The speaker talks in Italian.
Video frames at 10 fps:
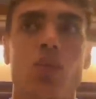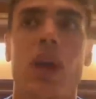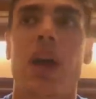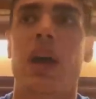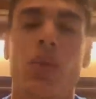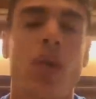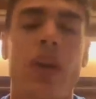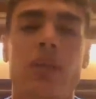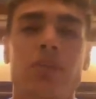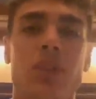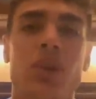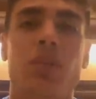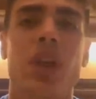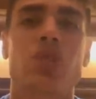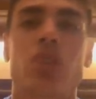una riunione diciamo
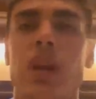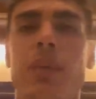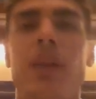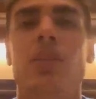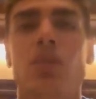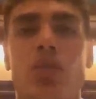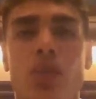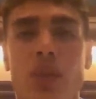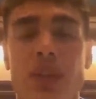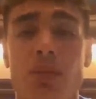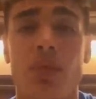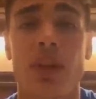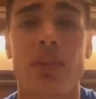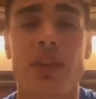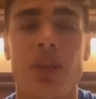di aggiornamento sotto questi punti
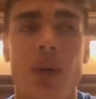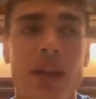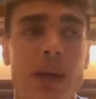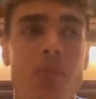di vista qua ed è